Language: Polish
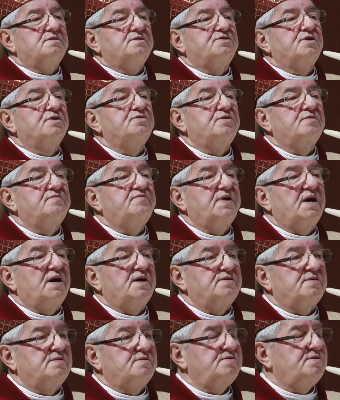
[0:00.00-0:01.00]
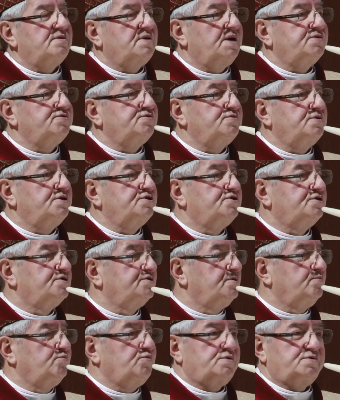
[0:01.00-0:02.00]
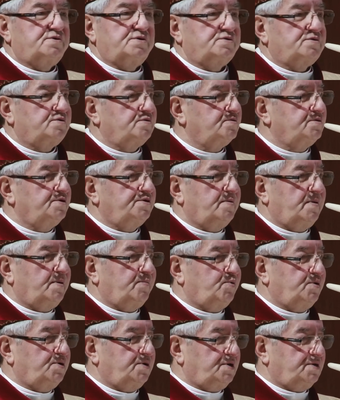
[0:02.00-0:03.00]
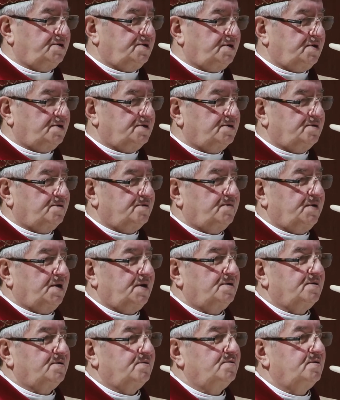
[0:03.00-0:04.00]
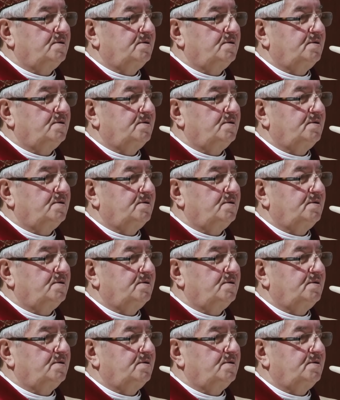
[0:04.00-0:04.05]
Co to wiano? I okazuje się, że młodzież już nie ma pojęcia, że to wiano.